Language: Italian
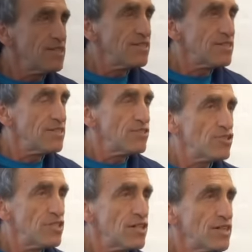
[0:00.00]

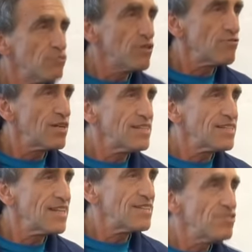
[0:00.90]
mistici le due
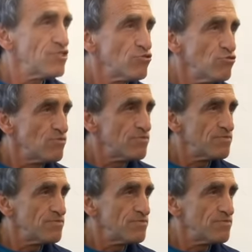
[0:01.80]
qualità di Gesù?